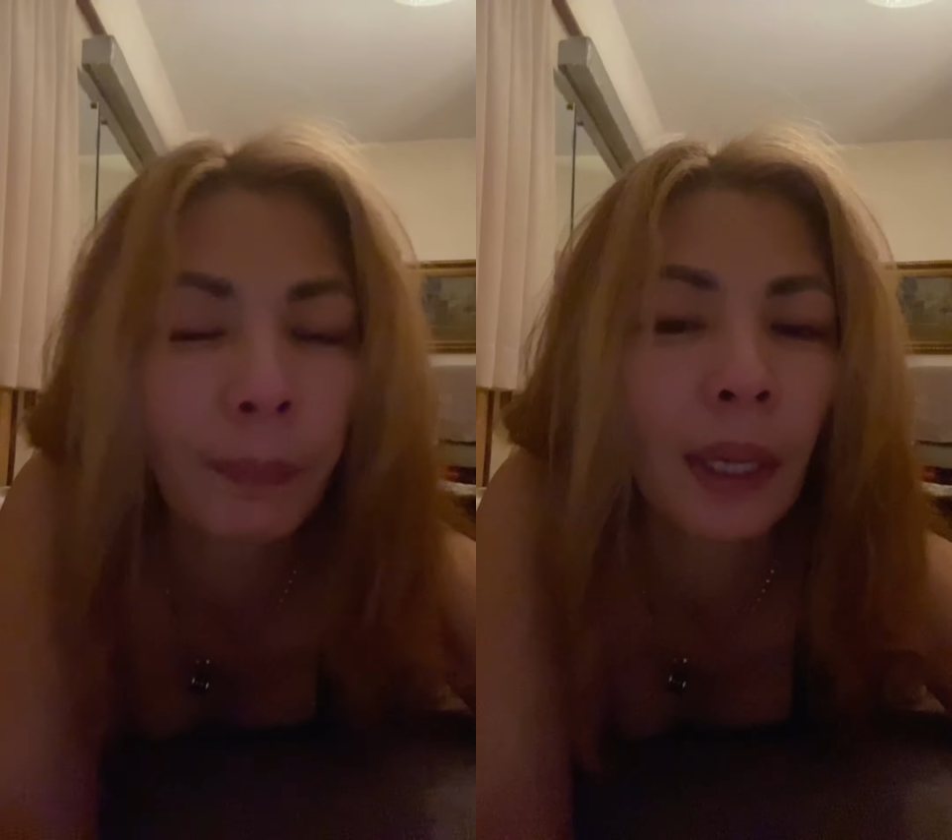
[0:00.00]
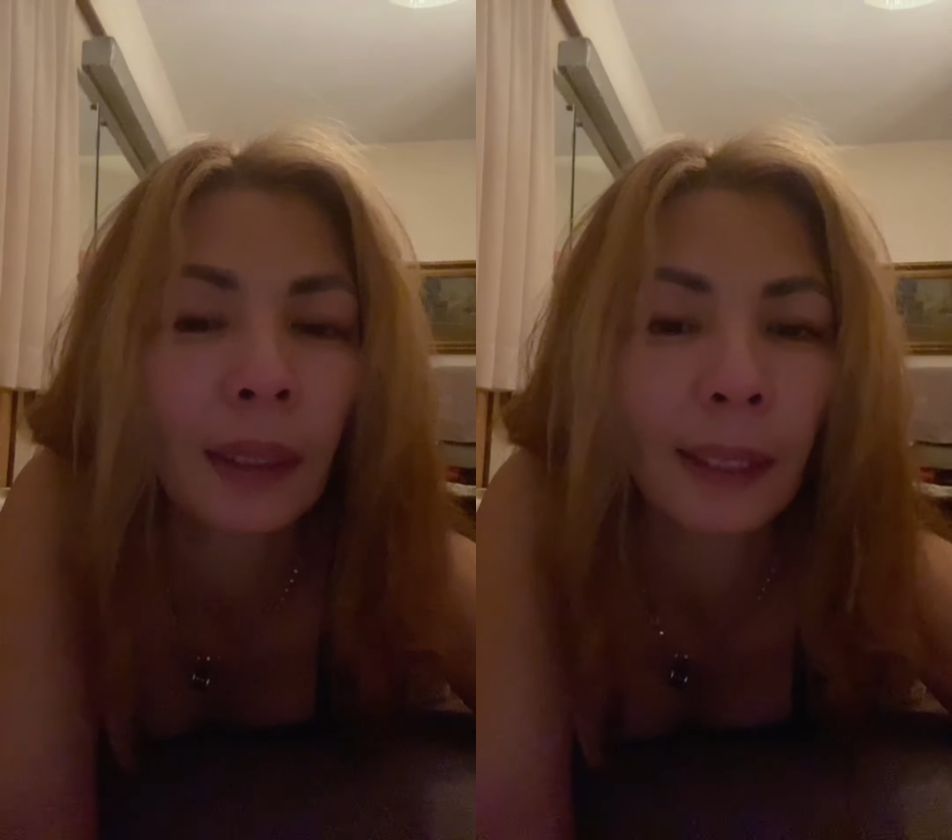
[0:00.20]

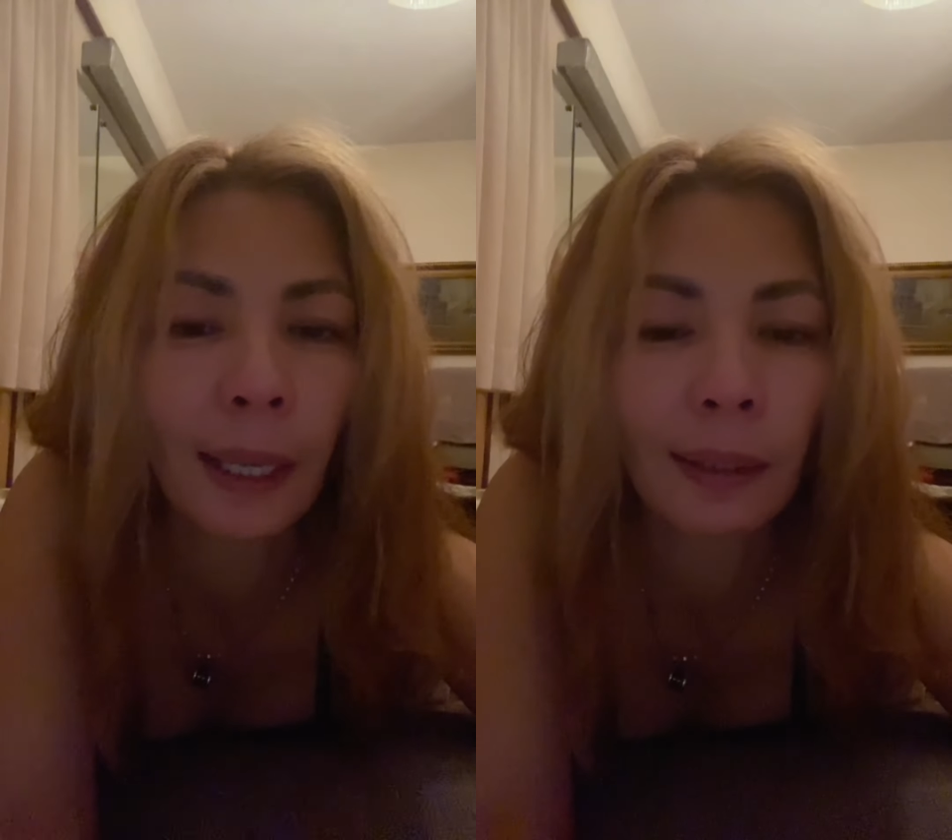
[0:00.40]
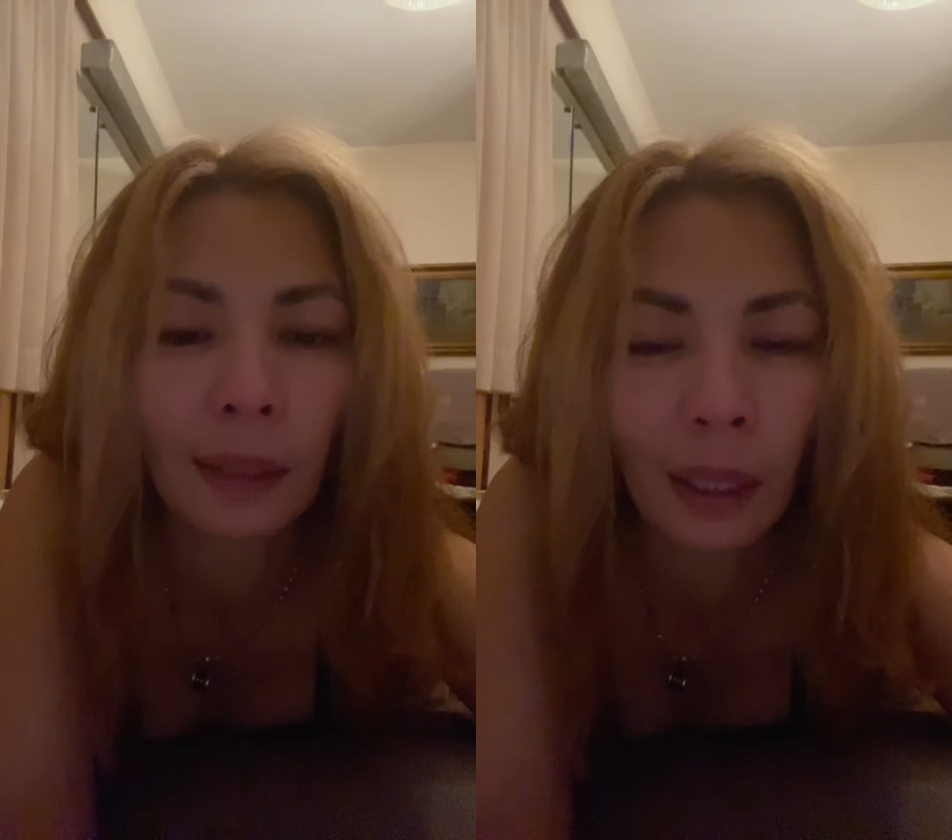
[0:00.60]
Ang
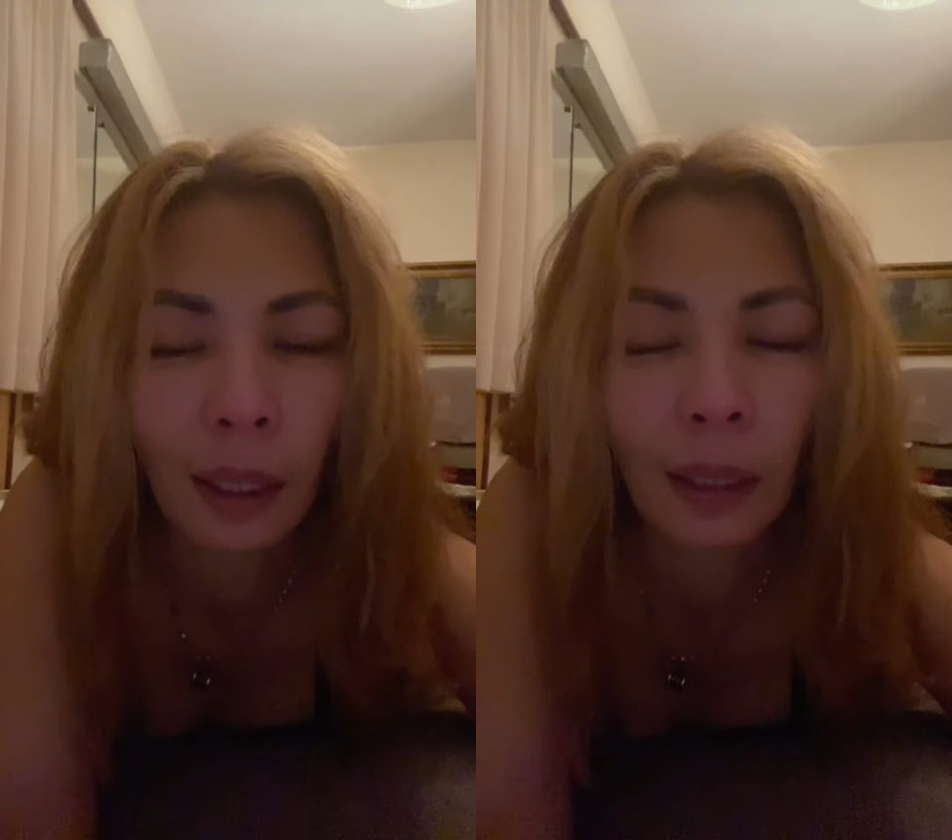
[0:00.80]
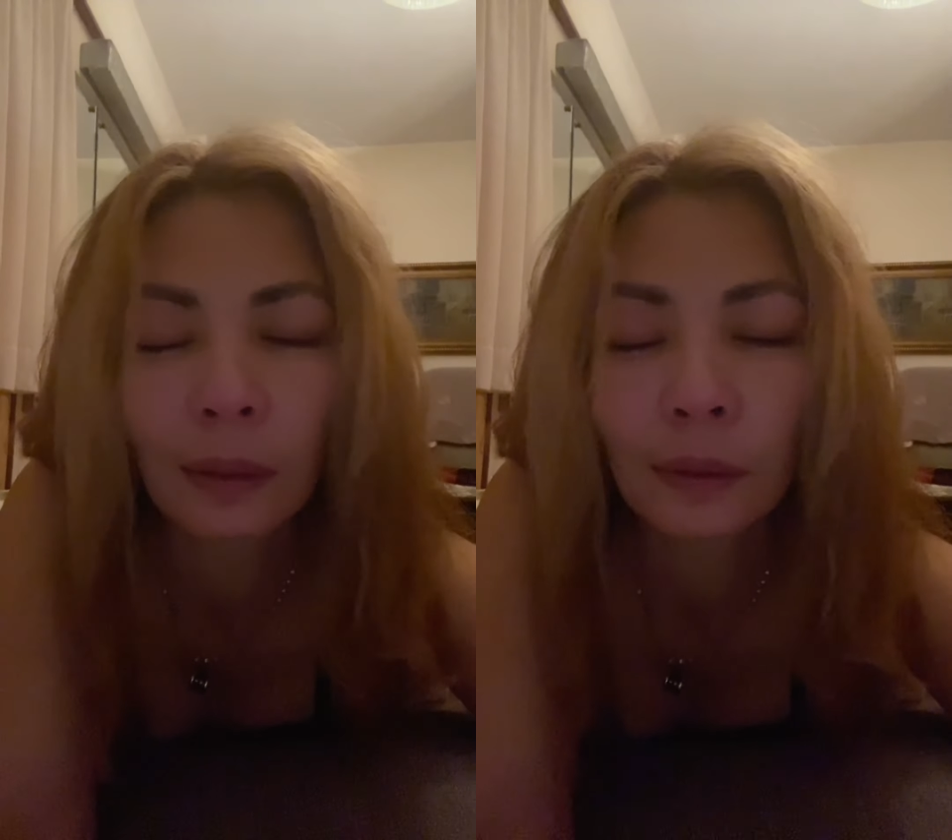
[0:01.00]

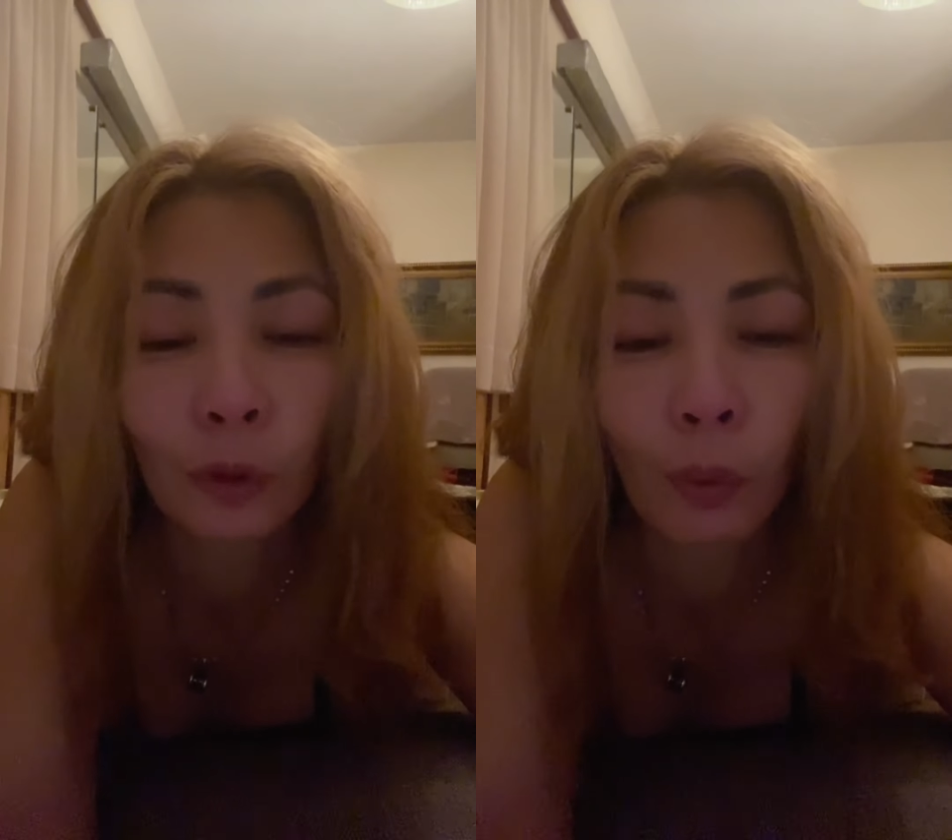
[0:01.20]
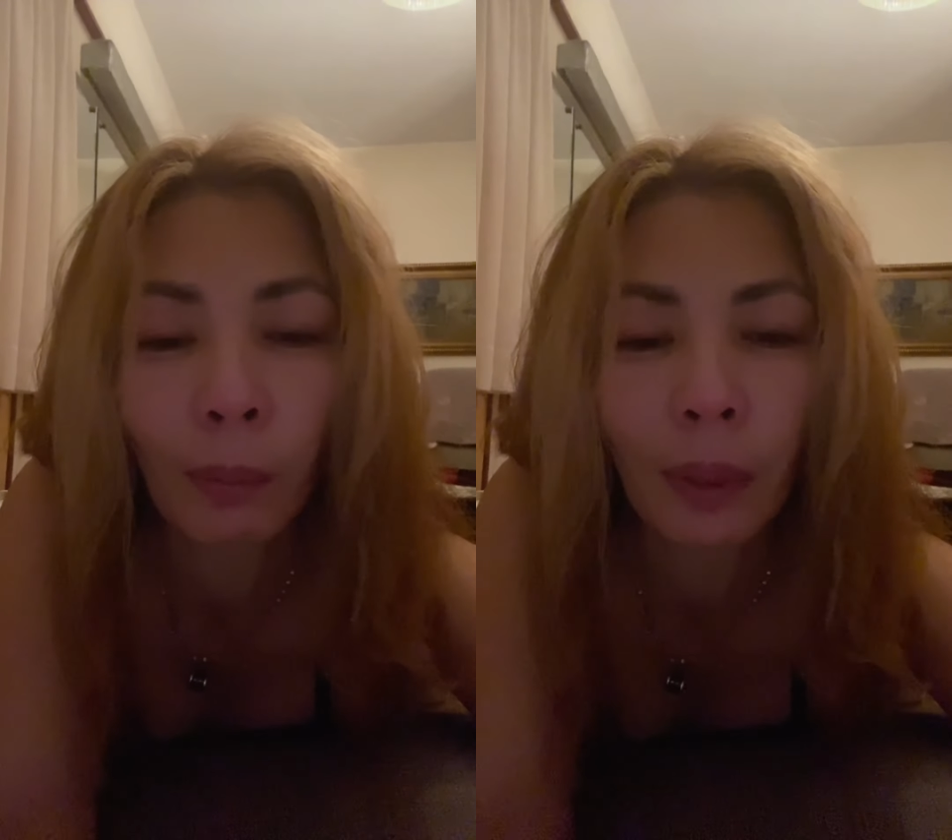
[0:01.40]
title.
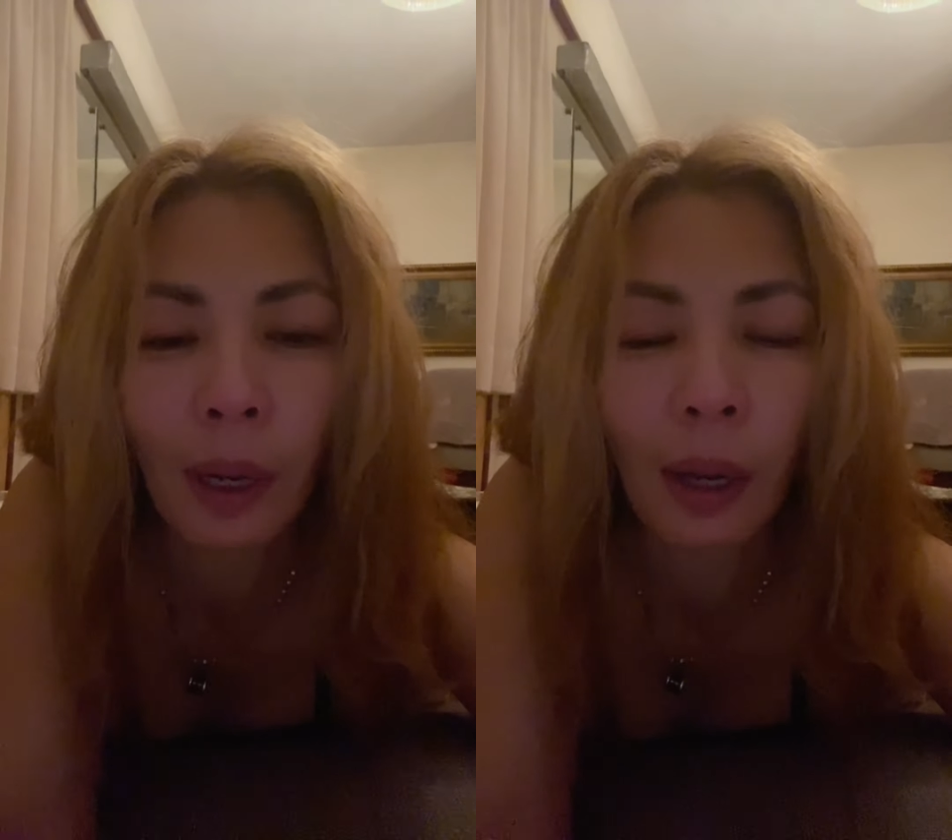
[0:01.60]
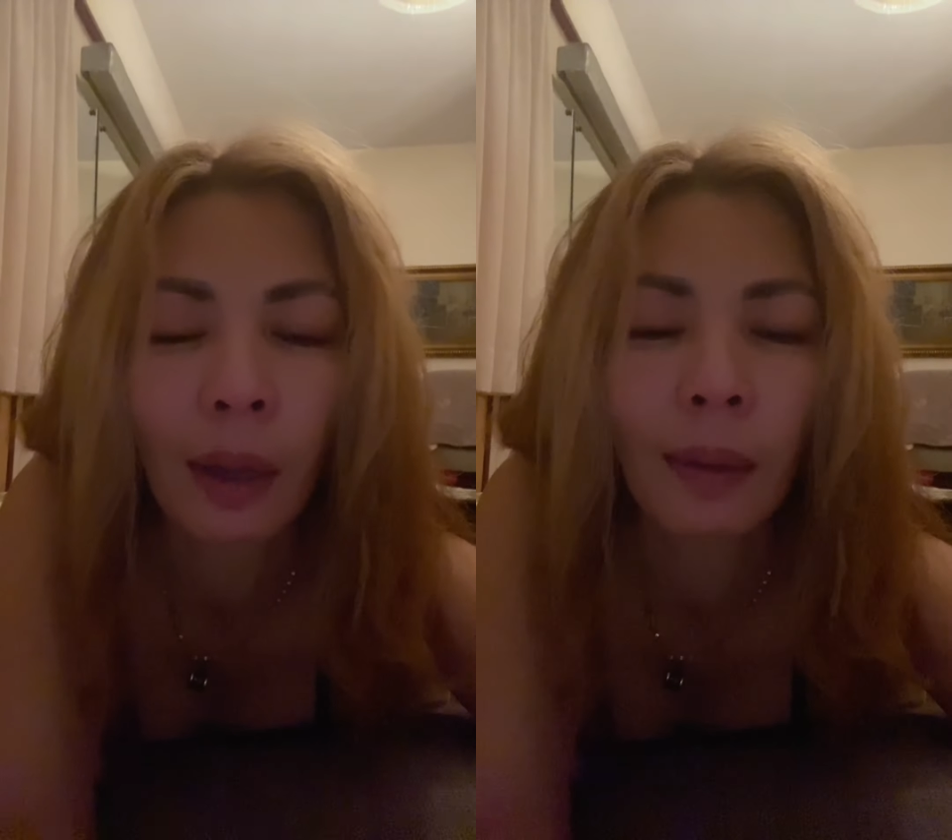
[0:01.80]

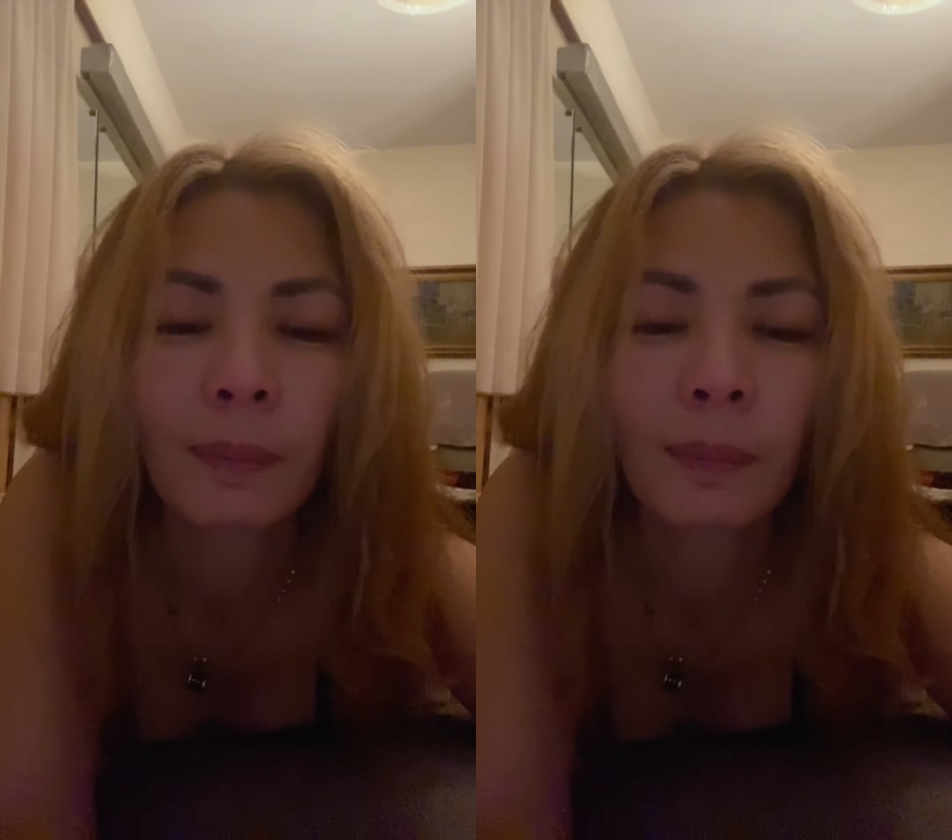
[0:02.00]
Sobra.